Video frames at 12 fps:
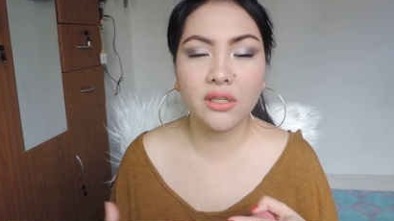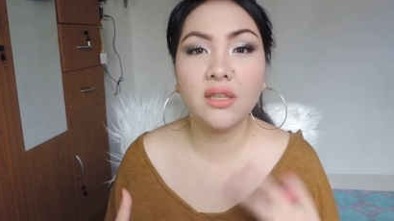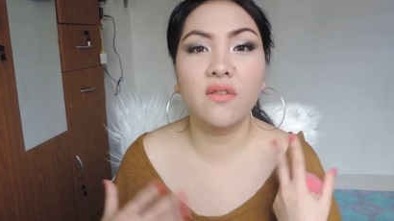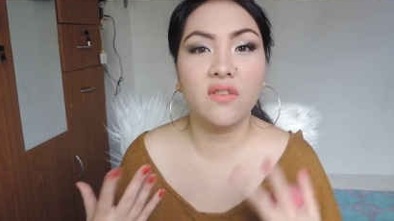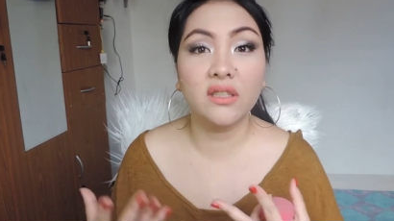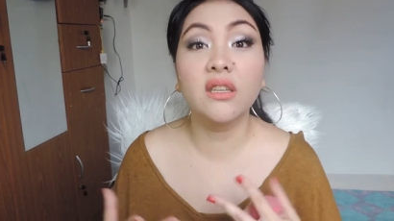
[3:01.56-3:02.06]

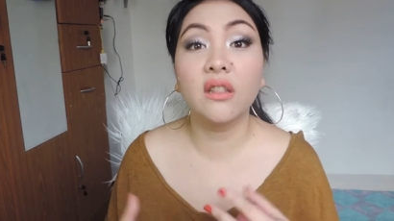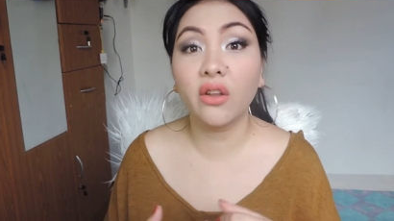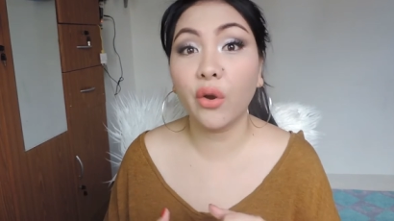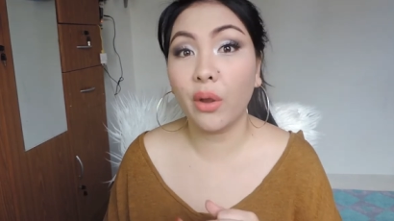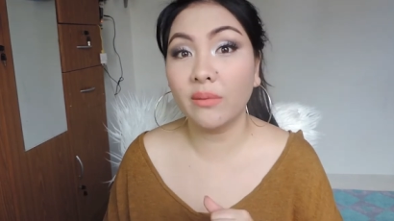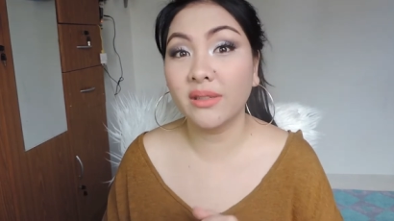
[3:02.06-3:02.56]
just visit
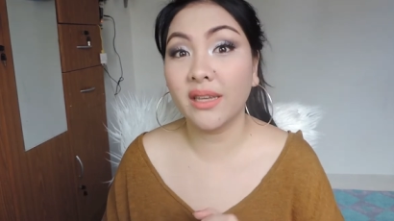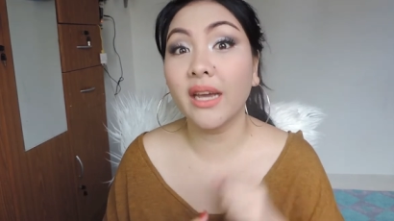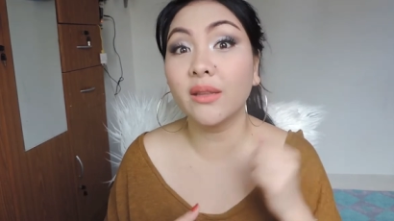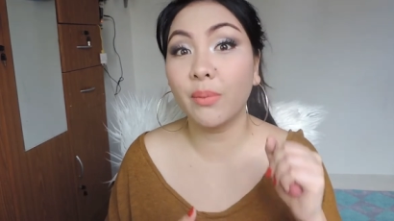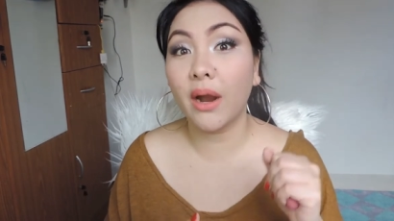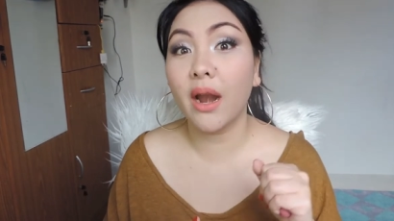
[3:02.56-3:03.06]
their
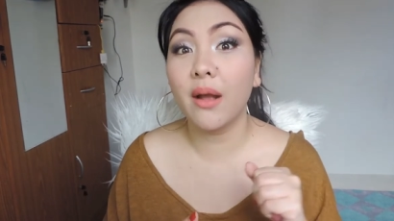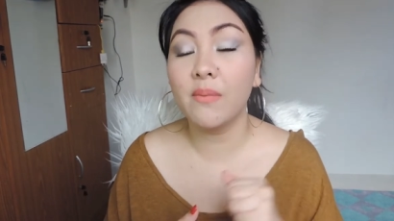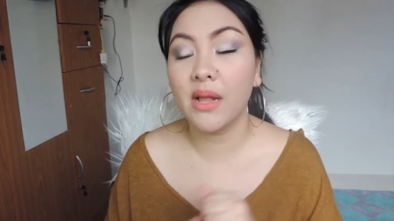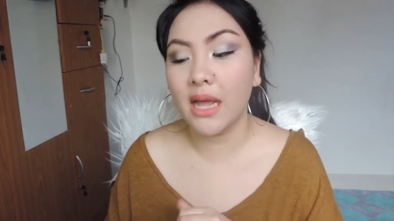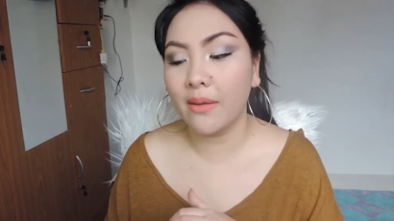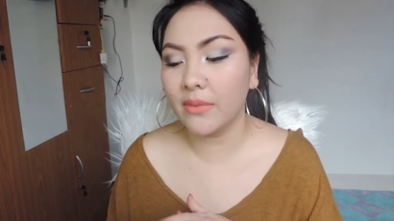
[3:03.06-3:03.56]
website para
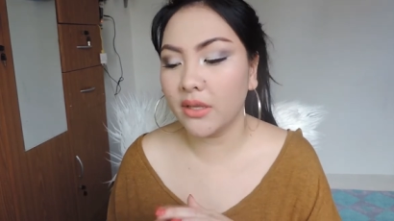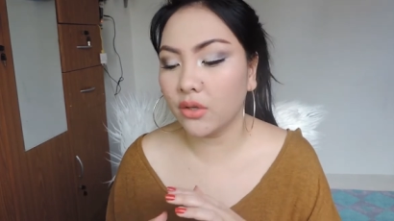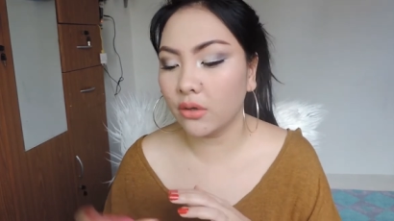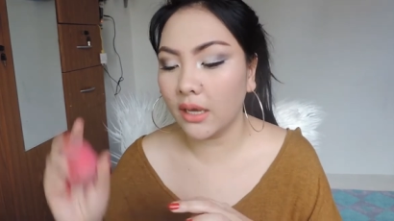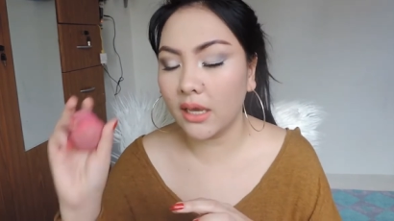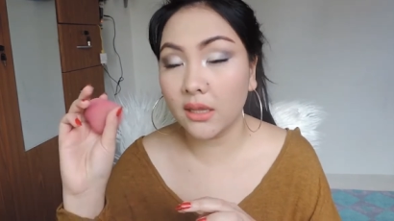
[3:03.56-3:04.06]
malaman
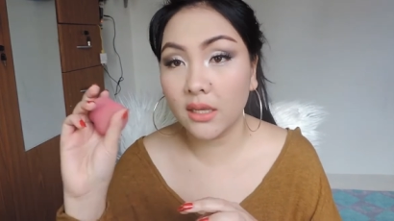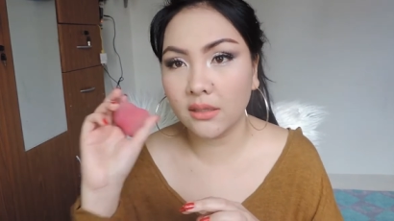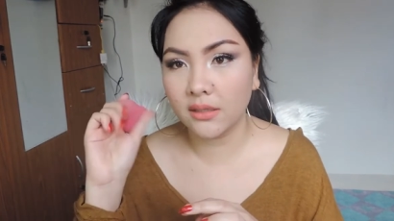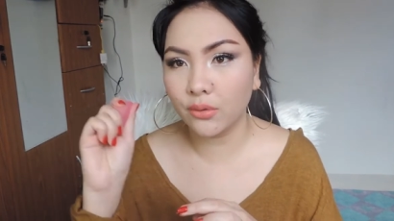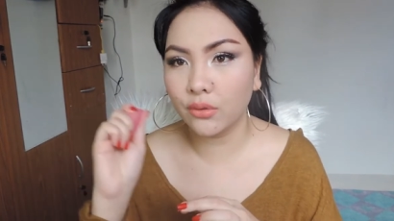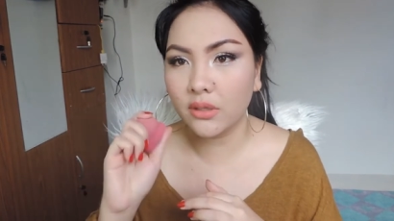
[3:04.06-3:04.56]
nyo and
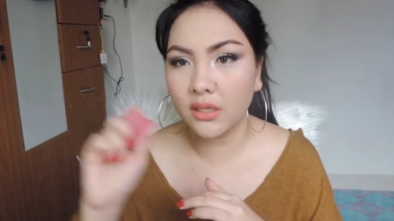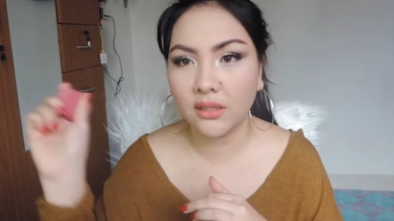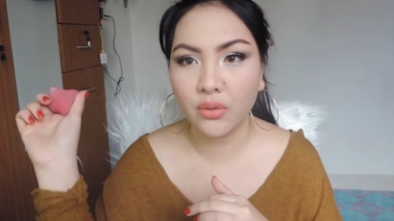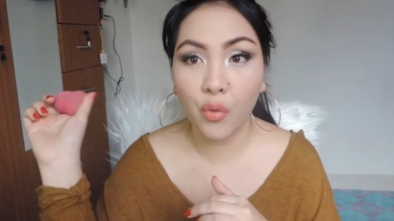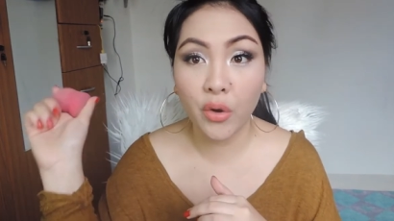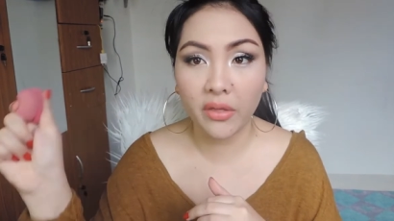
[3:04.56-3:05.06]
it's good,
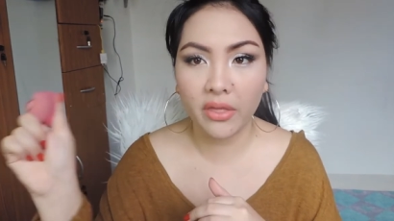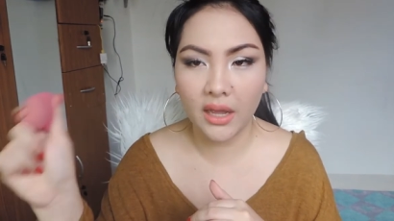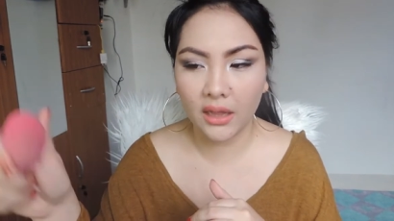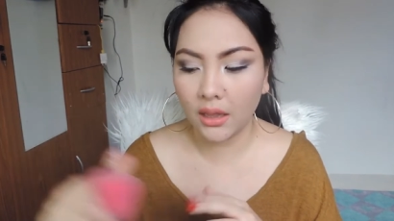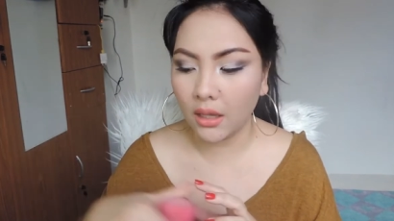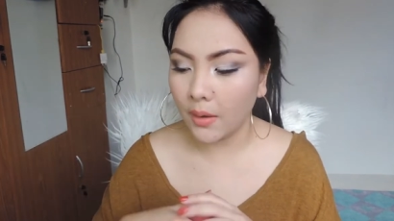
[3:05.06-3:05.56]
it's worth
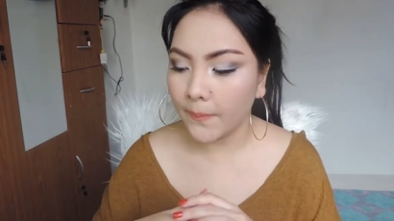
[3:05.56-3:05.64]
it.